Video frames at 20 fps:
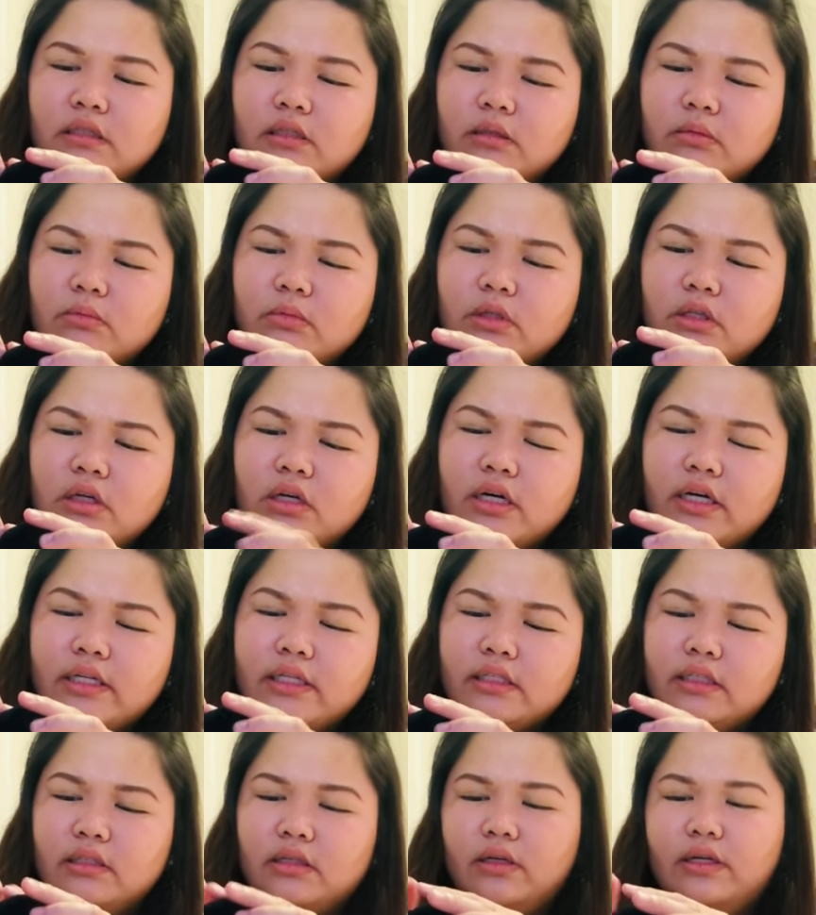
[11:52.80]
Come on.
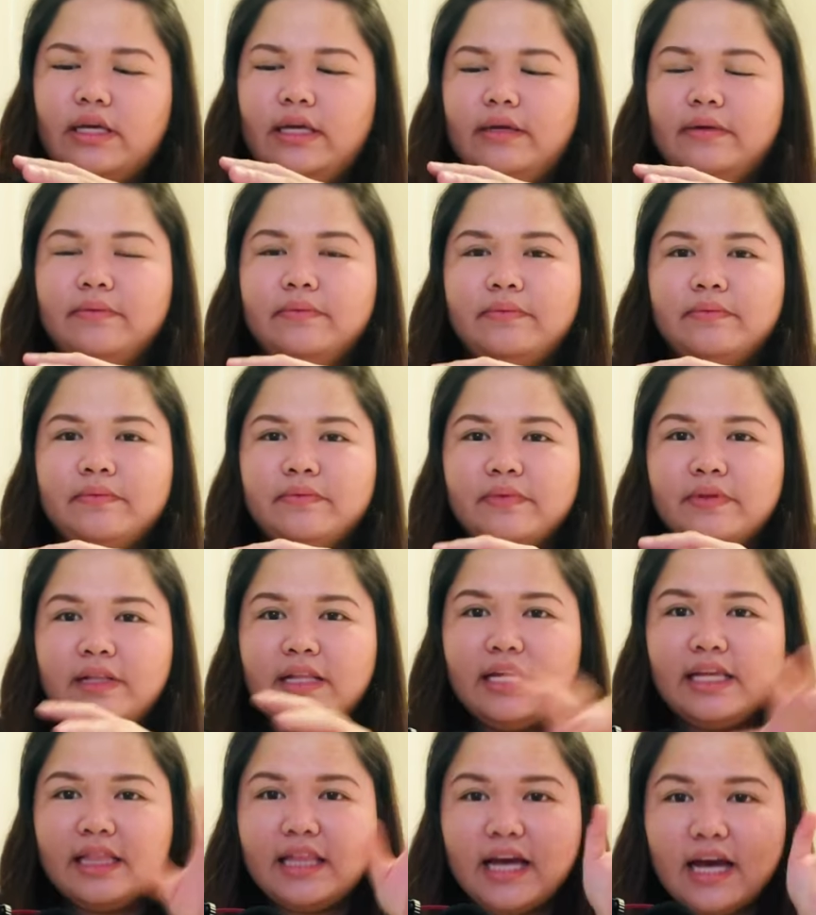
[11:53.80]
Okay.
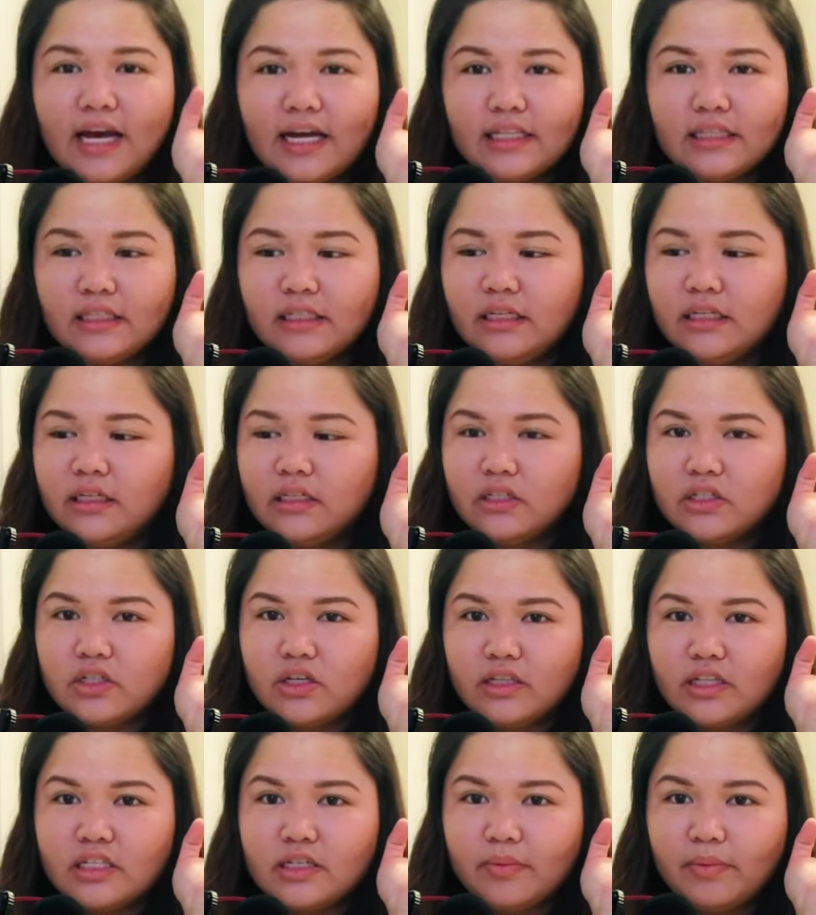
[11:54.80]
Like that. So,
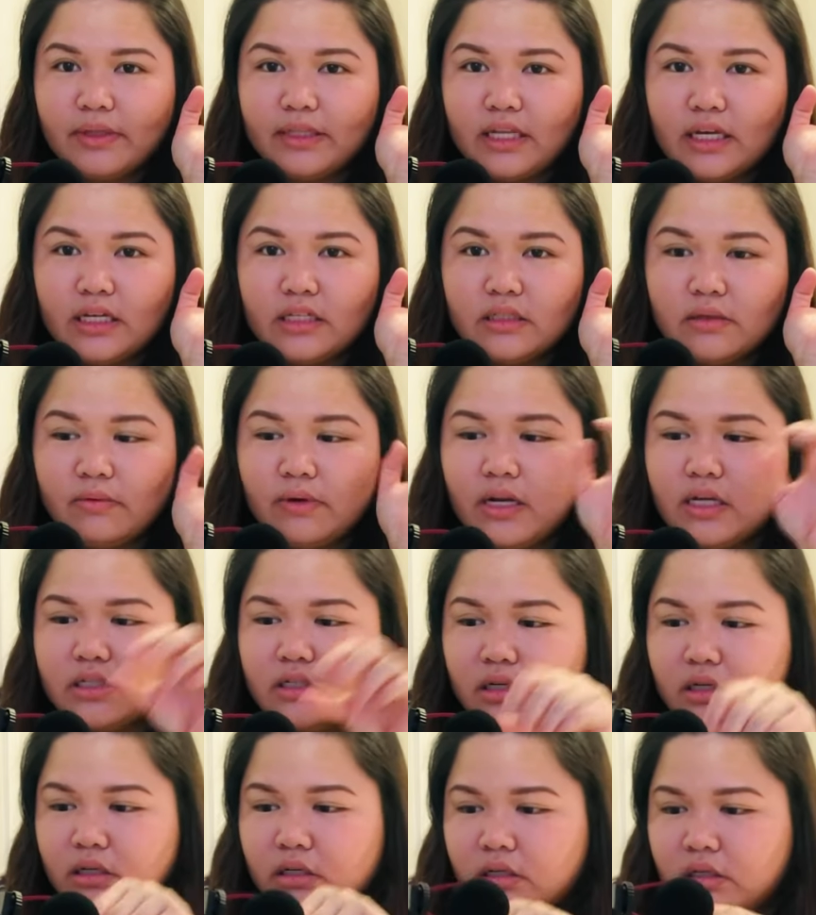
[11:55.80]
hindi siya pantay kasi wala
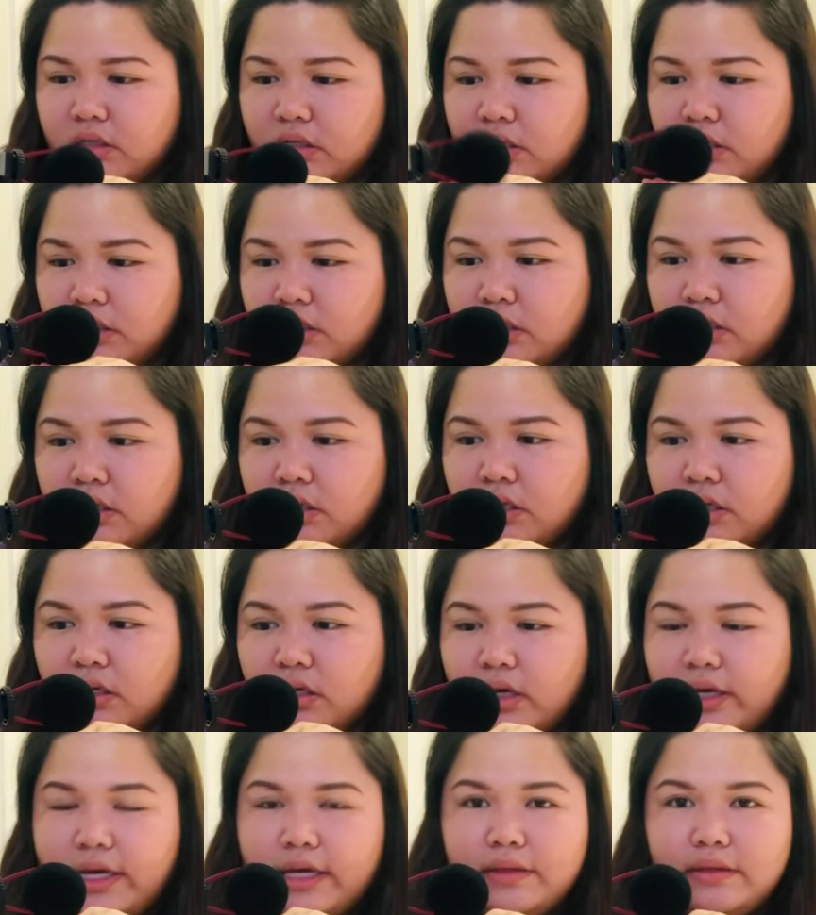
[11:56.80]
siyang...
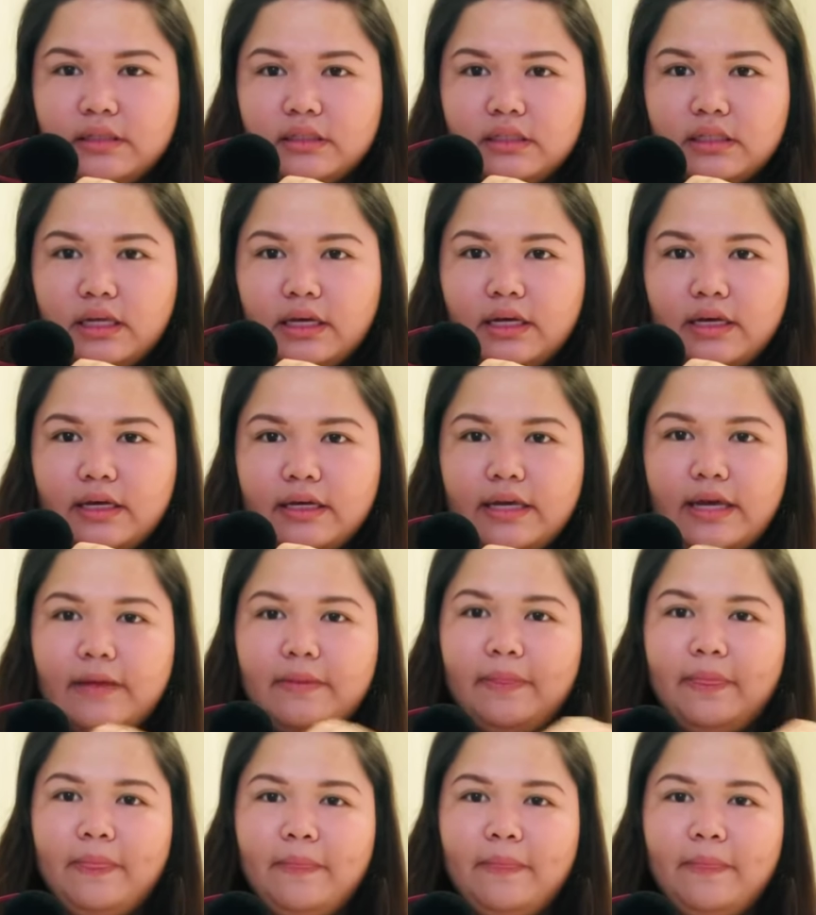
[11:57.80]
Ayan. Eh, eh, Ayan.